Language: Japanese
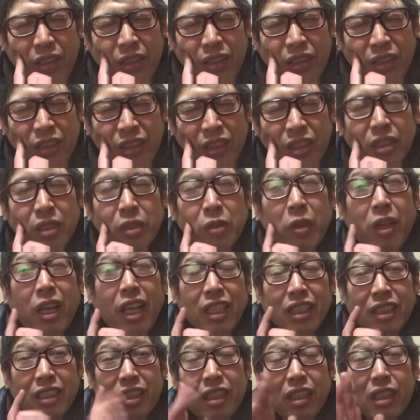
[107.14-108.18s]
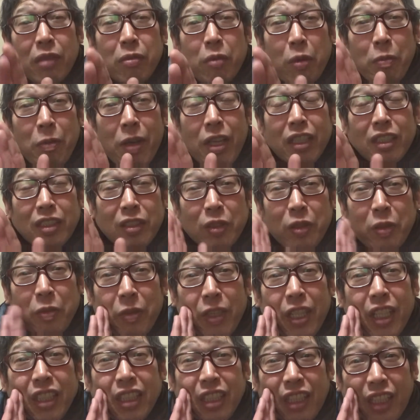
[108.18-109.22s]
ずっと張っててもマックの
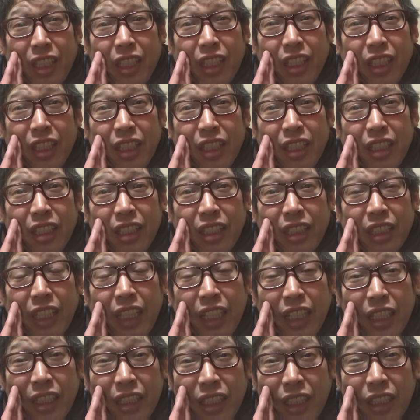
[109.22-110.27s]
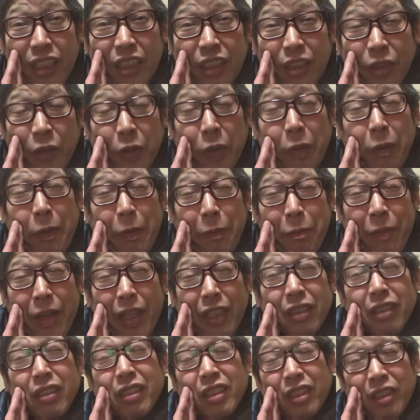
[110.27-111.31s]
前でならないっていうこともやっぱあ
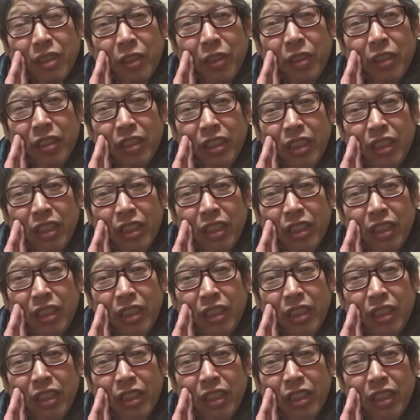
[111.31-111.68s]
るんですよ